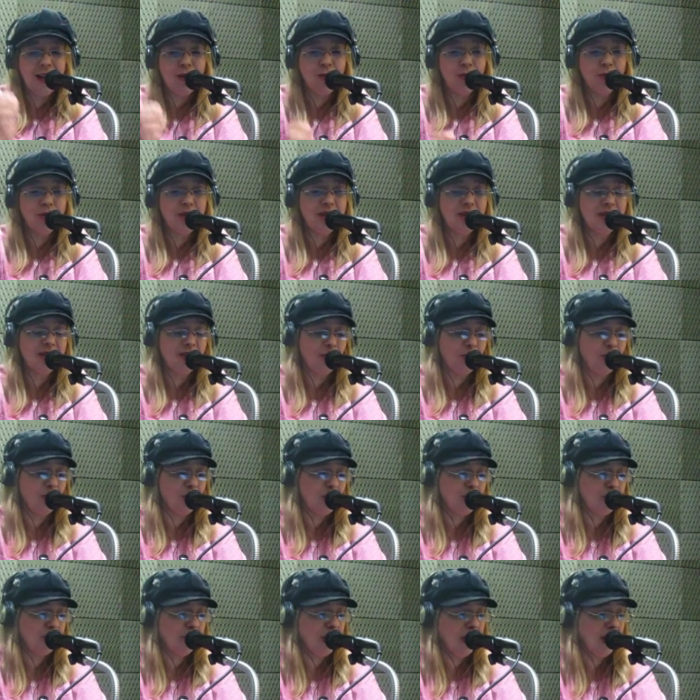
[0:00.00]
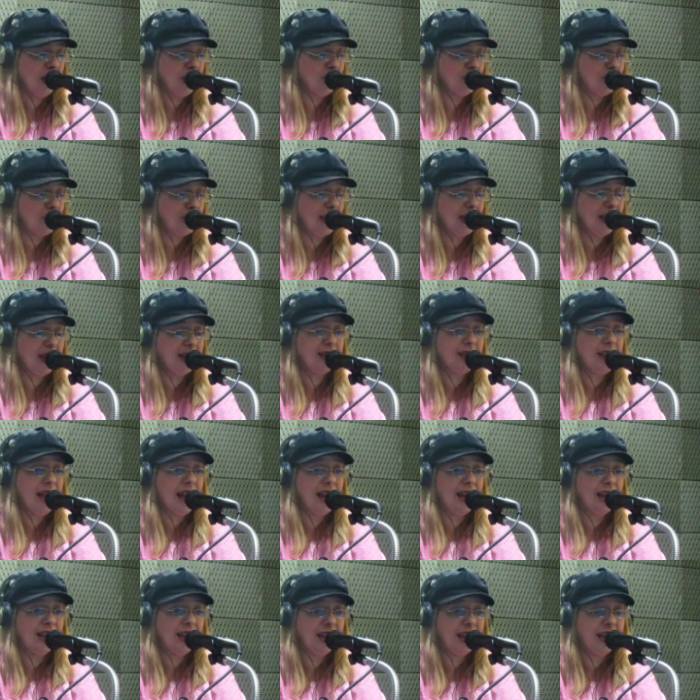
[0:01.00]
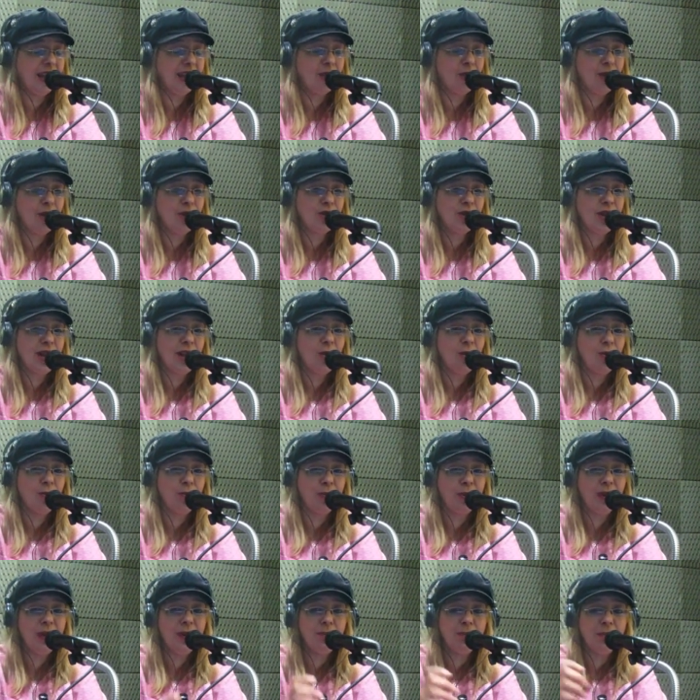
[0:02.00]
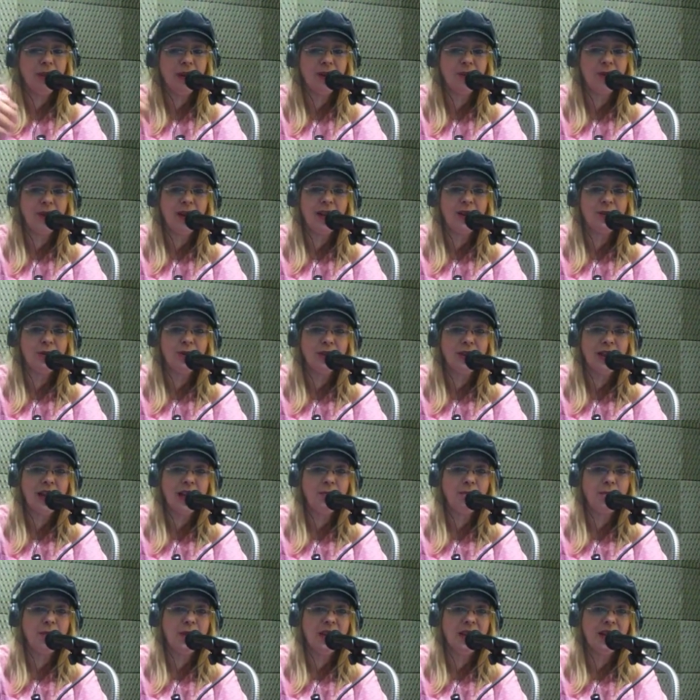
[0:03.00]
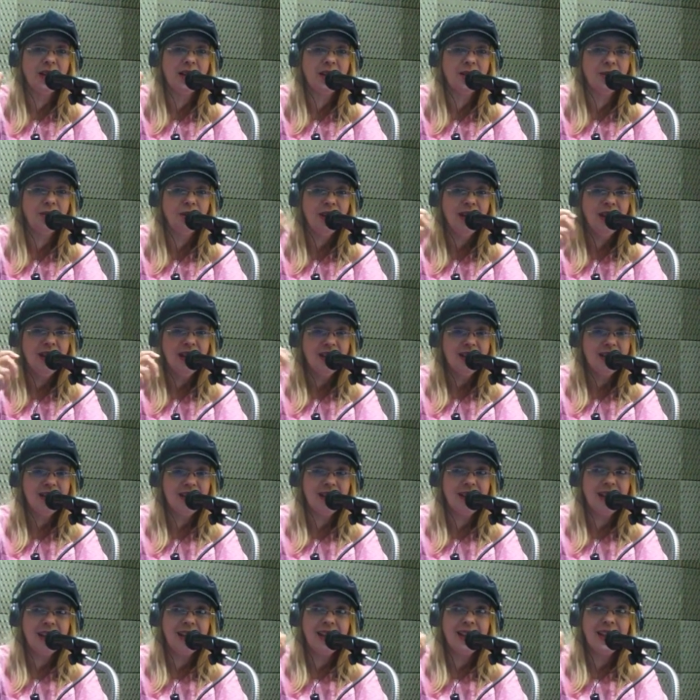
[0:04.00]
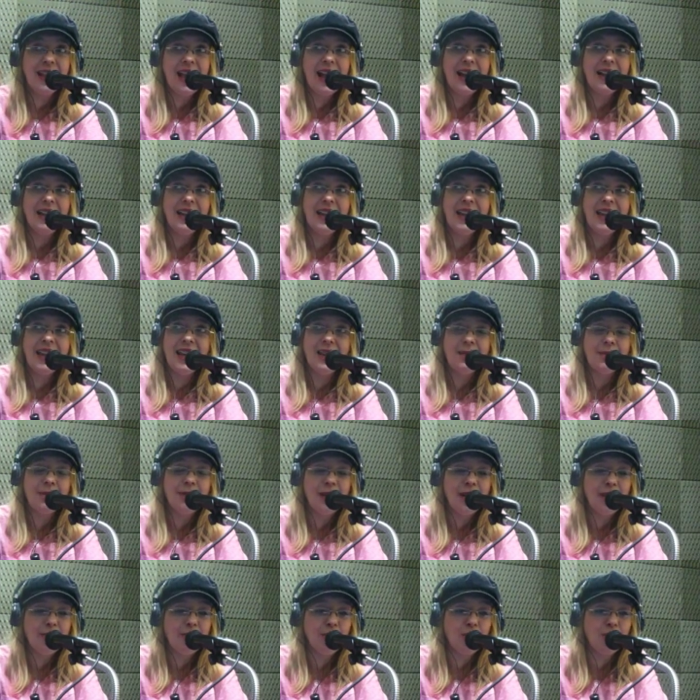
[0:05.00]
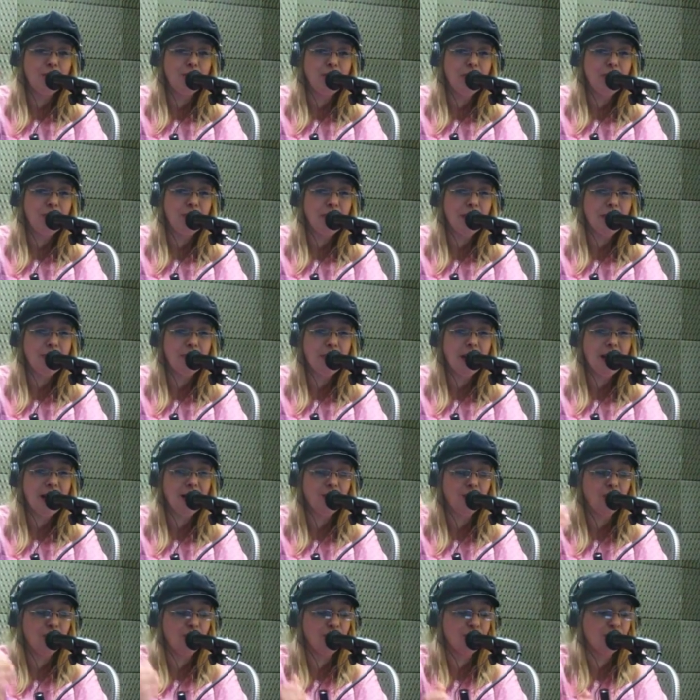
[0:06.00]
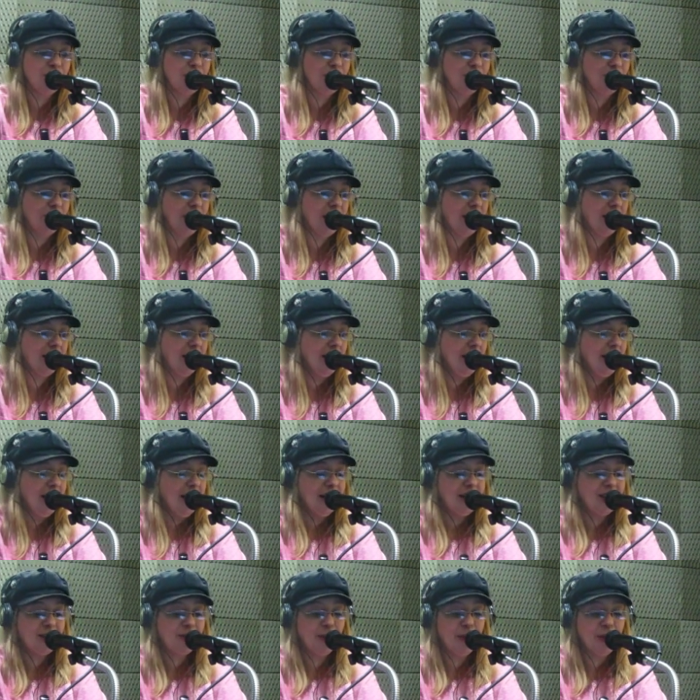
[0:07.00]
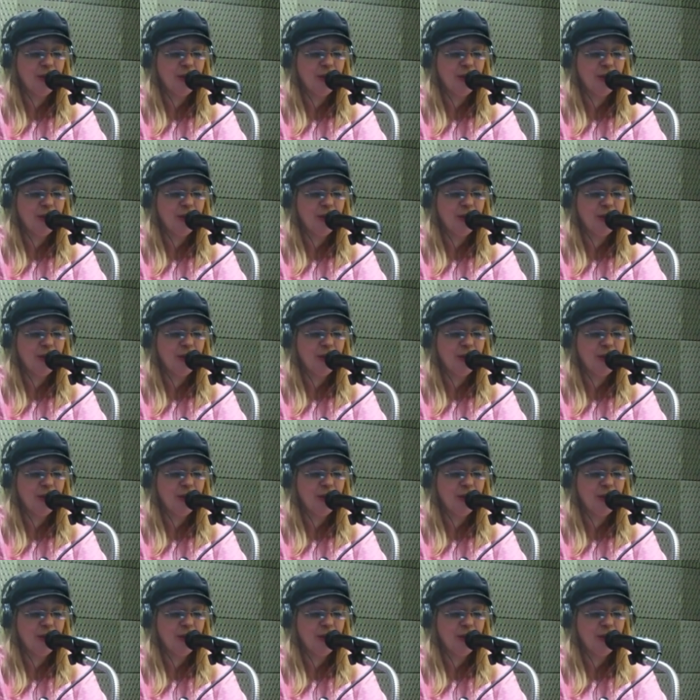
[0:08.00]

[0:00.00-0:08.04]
né? Como diziam meus filhos, querem dar linha, eu acho que é o pipa, não é? Quando está empinando, você tem que dar linha, não é? Para o pipa ir para longe, não é? né? As